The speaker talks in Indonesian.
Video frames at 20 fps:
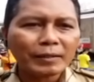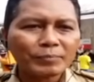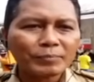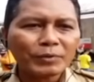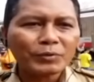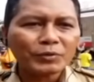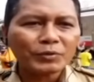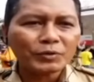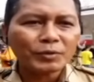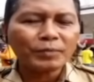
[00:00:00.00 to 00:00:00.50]
tapi
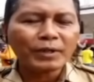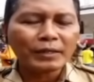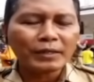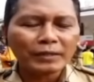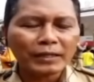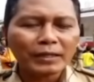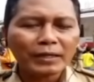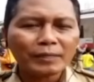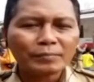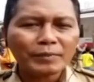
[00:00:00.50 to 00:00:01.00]
untuk
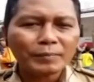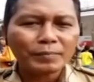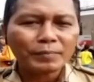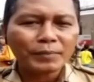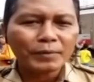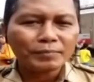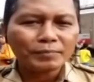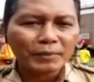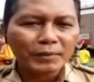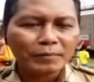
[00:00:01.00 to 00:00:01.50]
jumlahnya kami
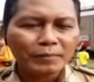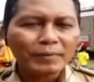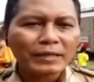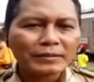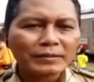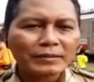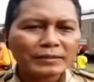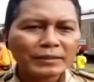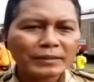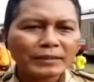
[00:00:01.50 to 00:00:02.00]
belum tahu
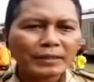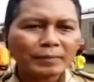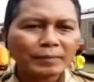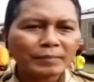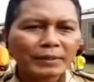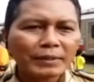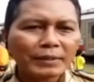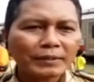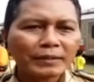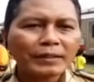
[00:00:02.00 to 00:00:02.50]
pasti,
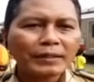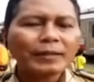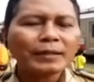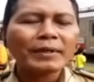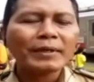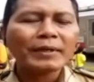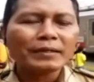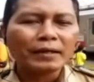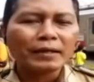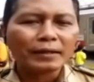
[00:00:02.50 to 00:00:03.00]
tapi
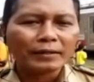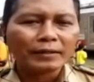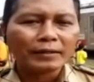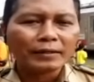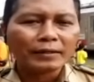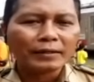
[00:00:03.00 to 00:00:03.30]
tidak banyak.